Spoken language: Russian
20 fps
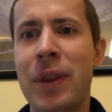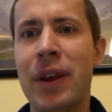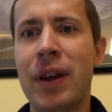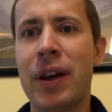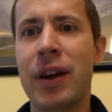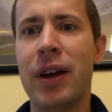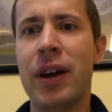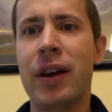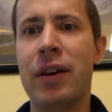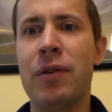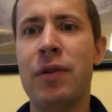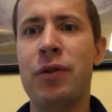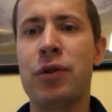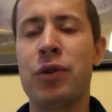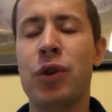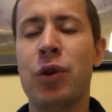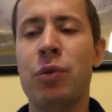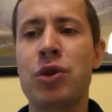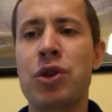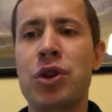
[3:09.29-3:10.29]
а, в
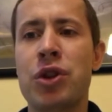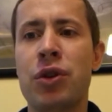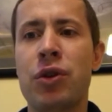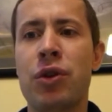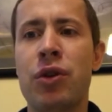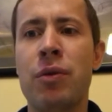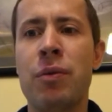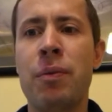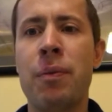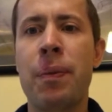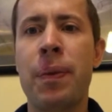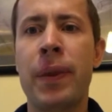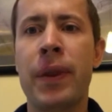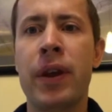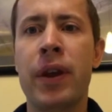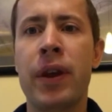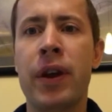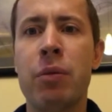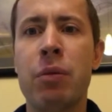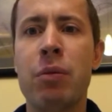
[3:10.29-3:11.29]
том, что
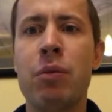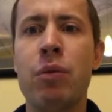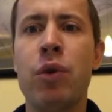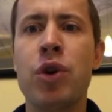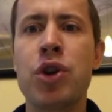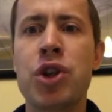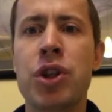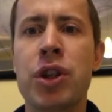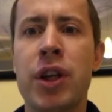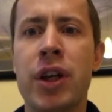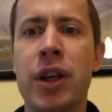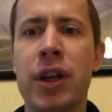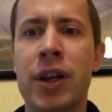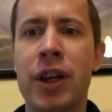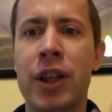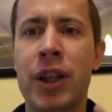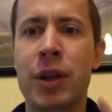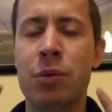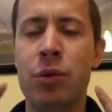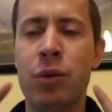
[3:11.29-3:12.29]
как бы, можно к
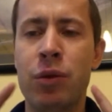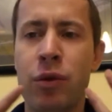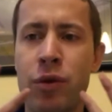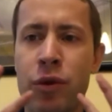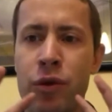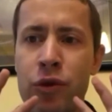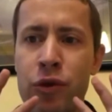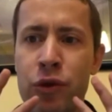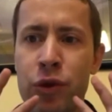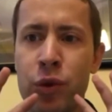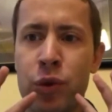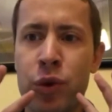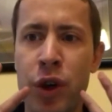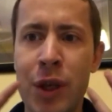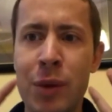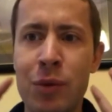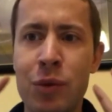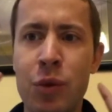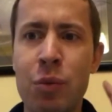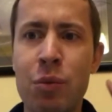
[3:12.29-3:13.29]
этому
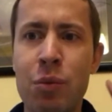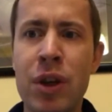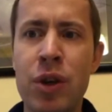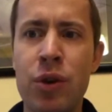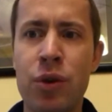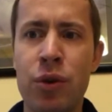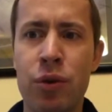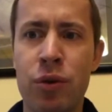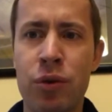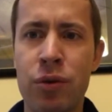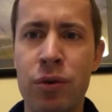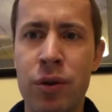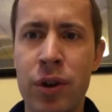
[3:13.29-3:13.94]
внутреннему миру